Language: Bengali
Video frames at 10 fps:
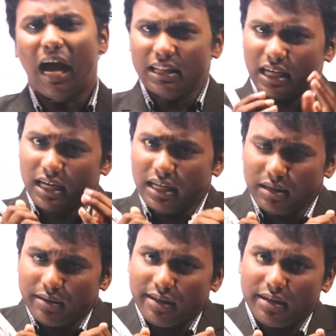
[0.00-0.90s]
আধান
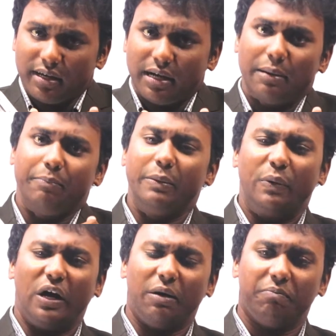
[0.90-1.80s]

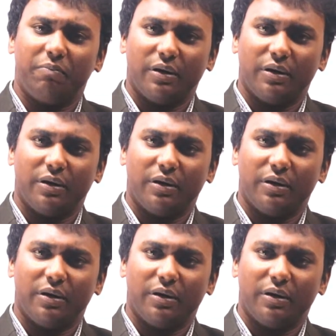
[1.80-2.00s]
বিভব